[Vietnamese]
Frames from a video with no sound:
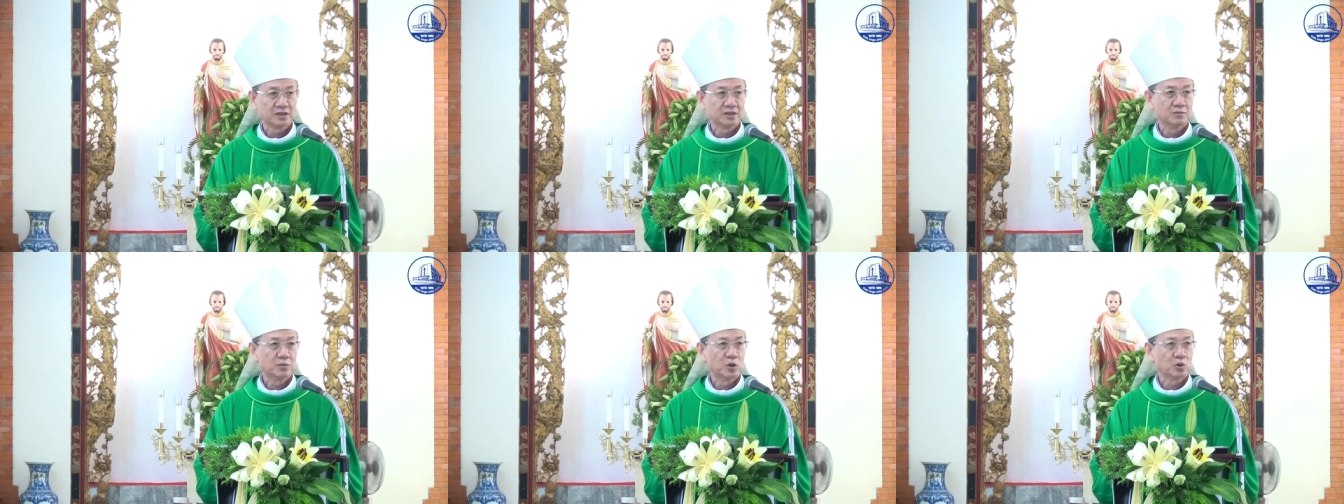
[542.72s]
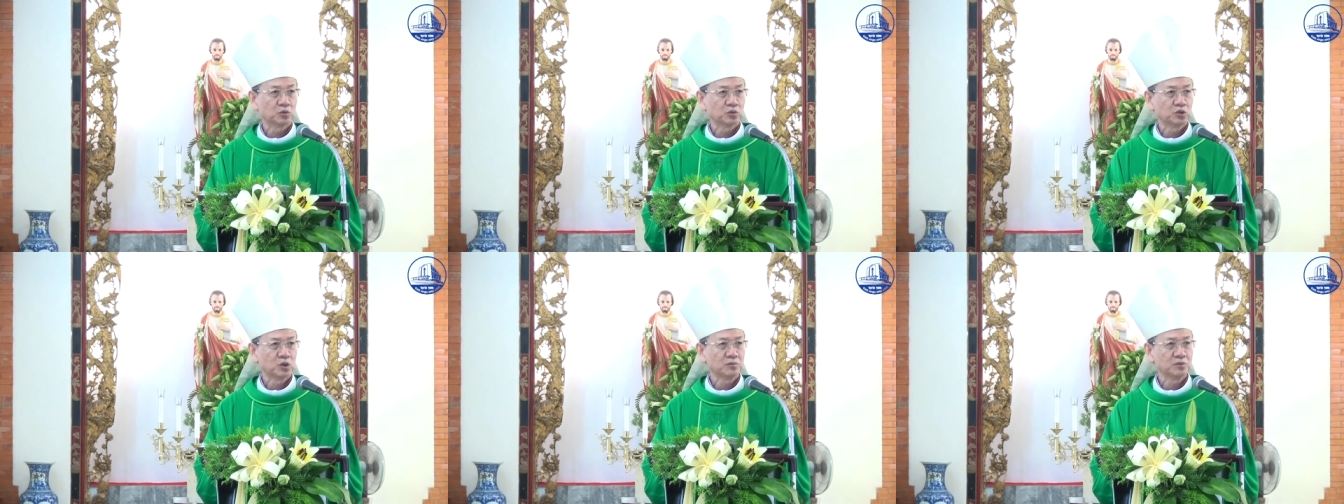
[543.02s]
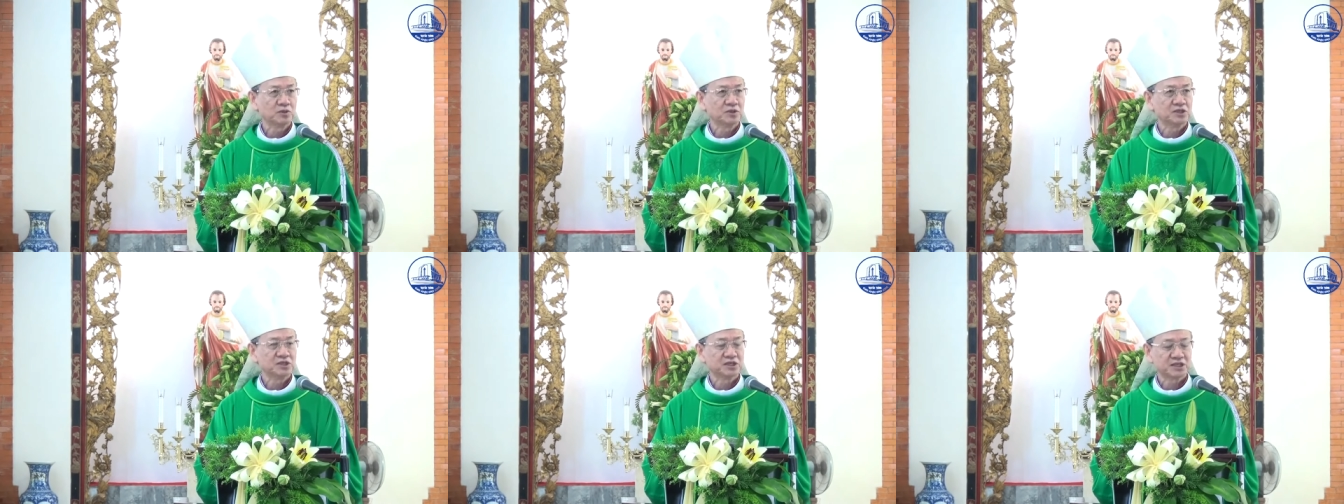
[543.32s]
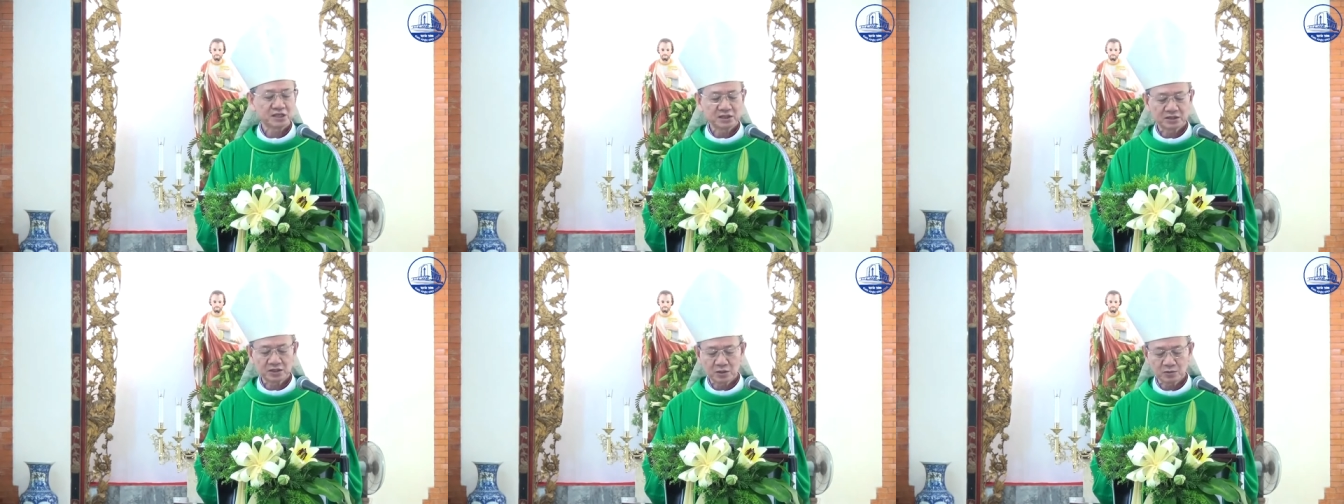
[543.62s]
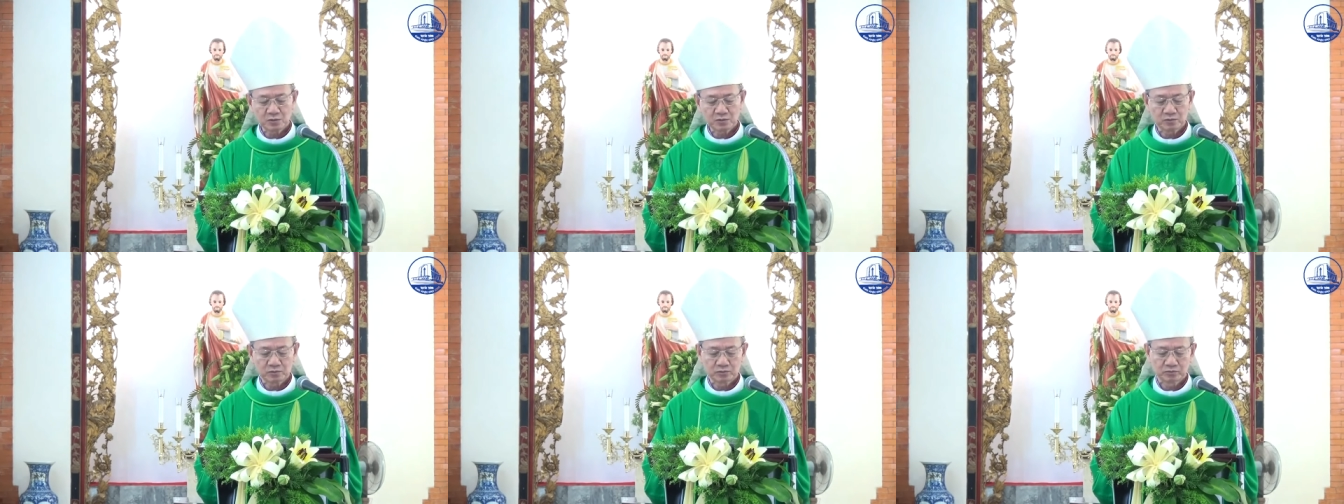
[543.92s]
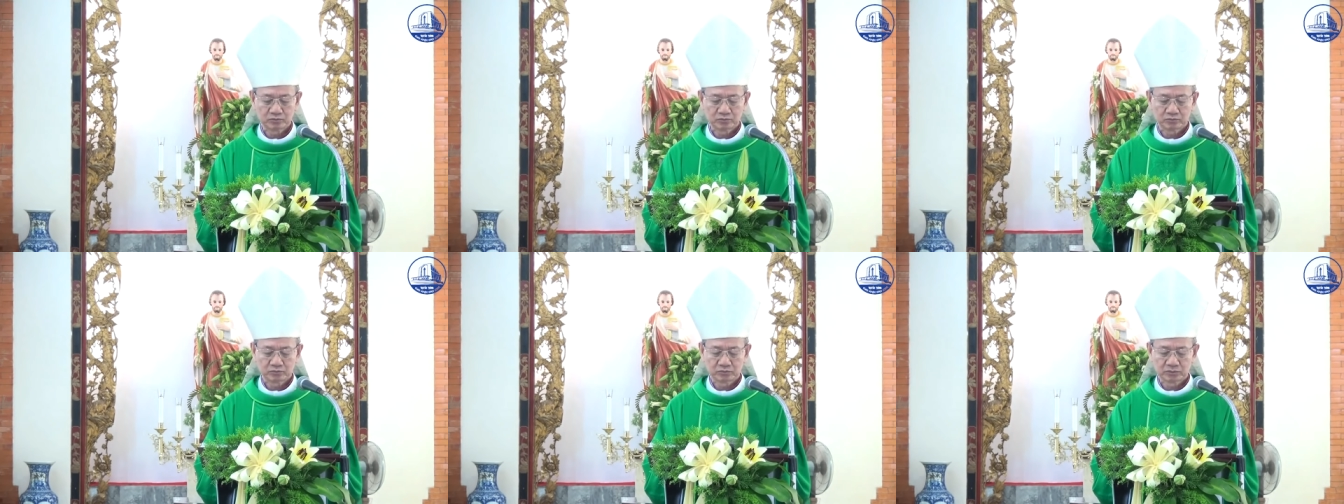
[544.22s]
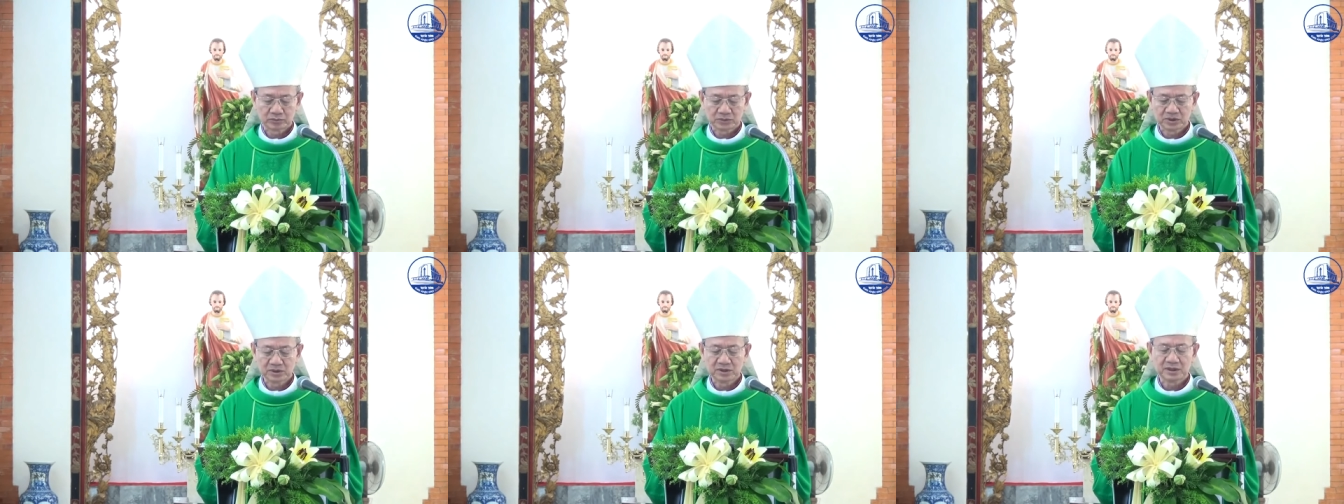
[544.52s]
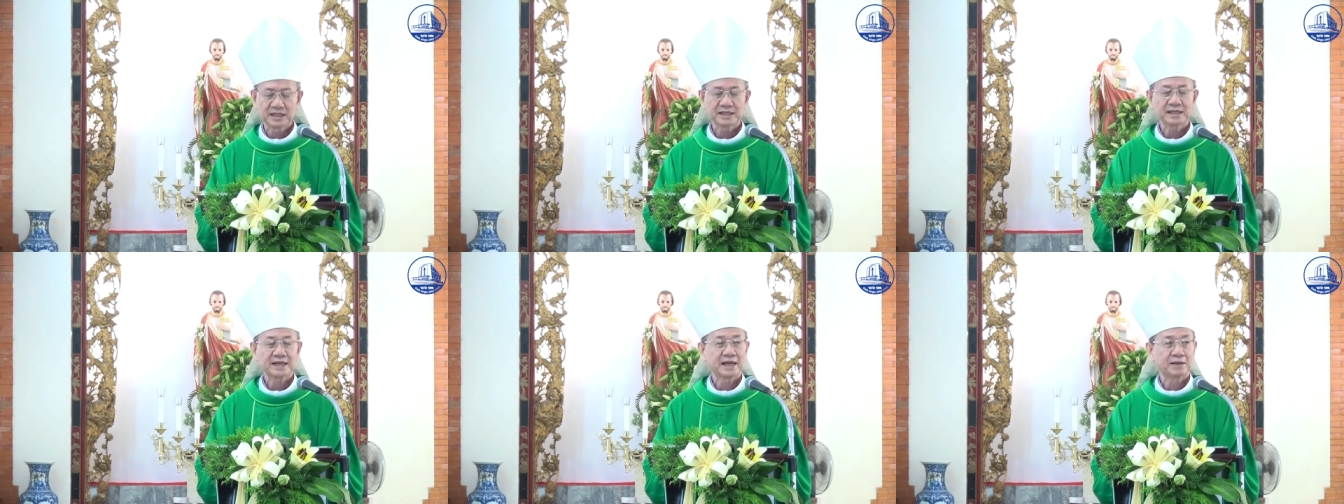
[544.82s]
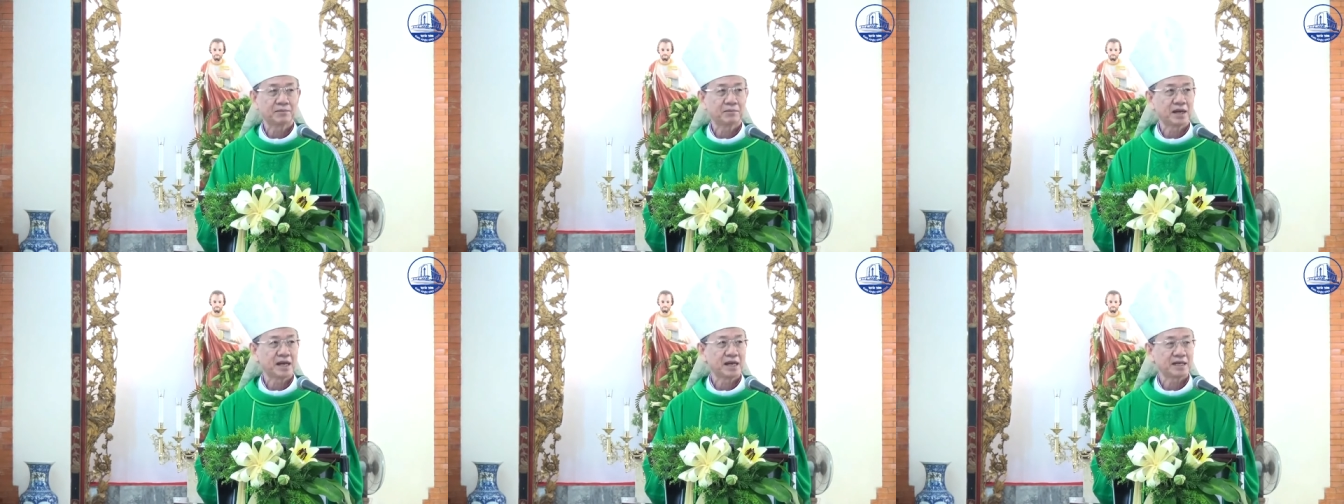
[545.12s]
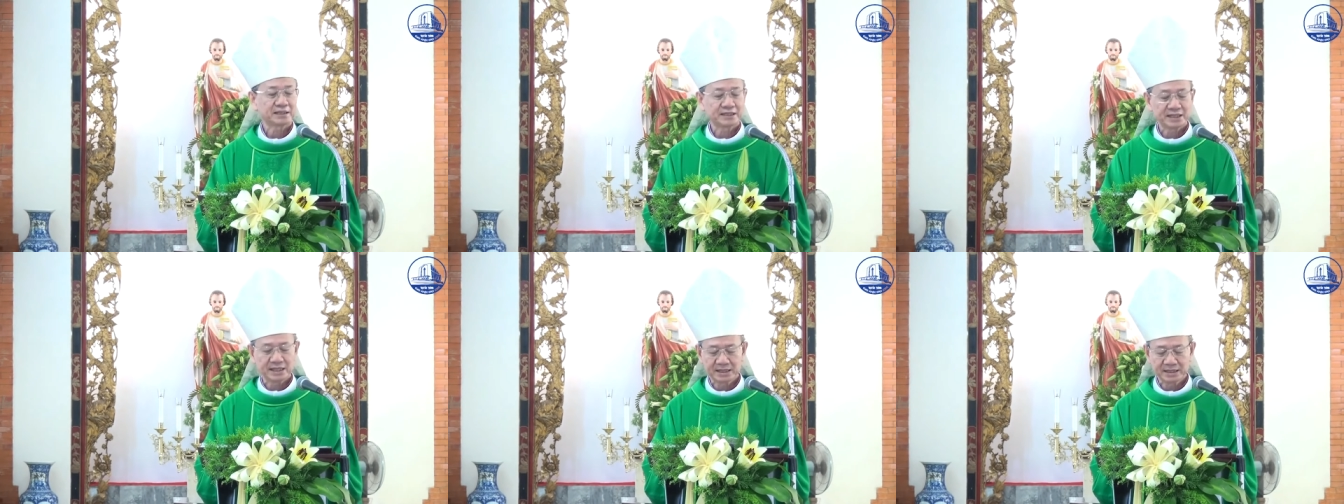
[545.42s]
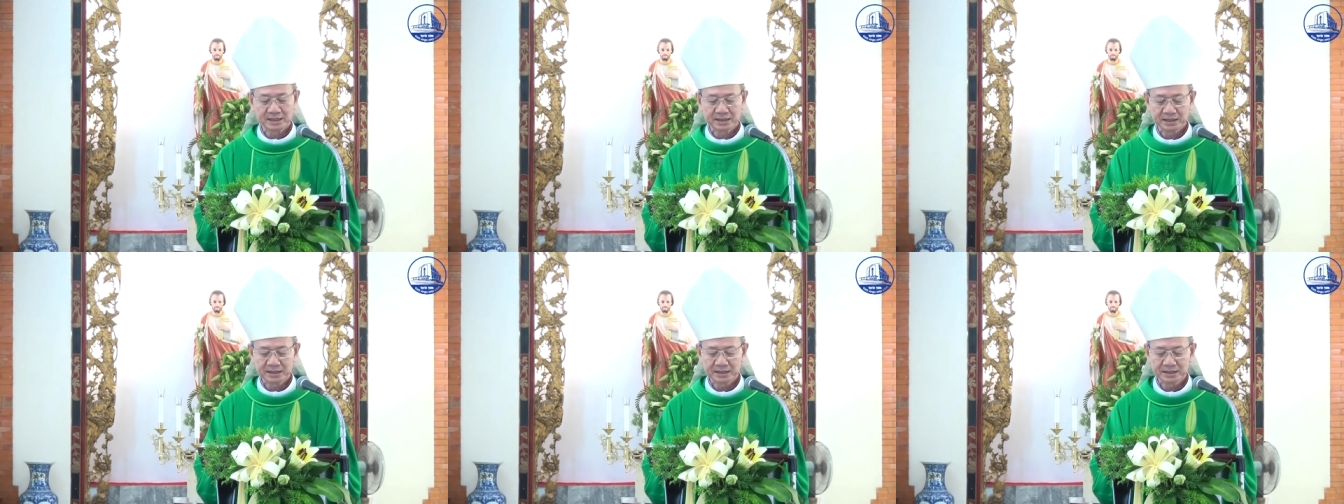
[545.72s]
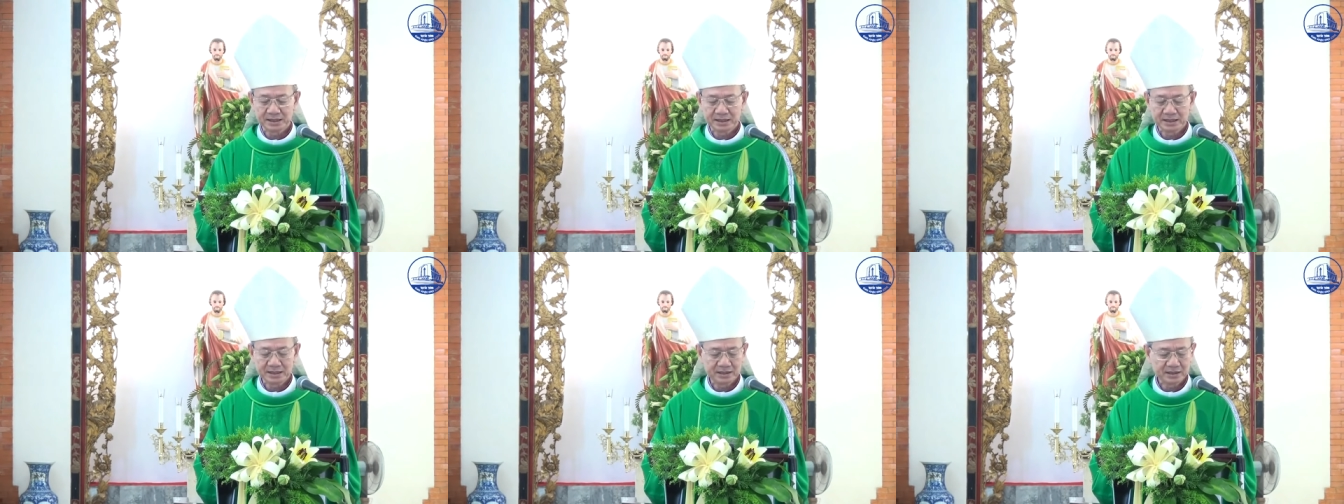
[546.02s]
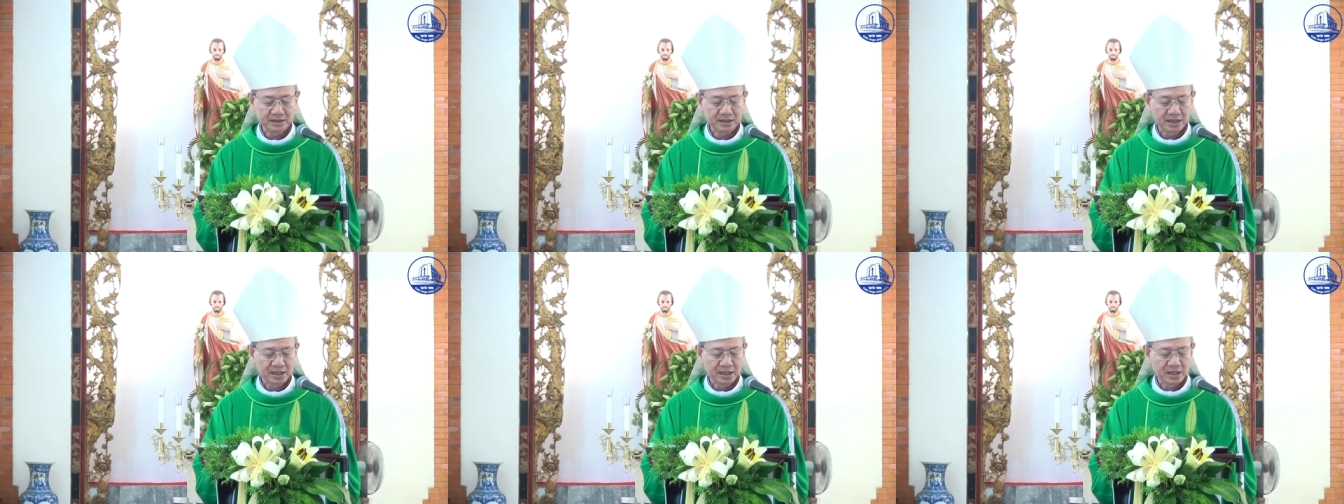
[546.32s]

một nhóm người rất đông Từ các làng mạc thành thị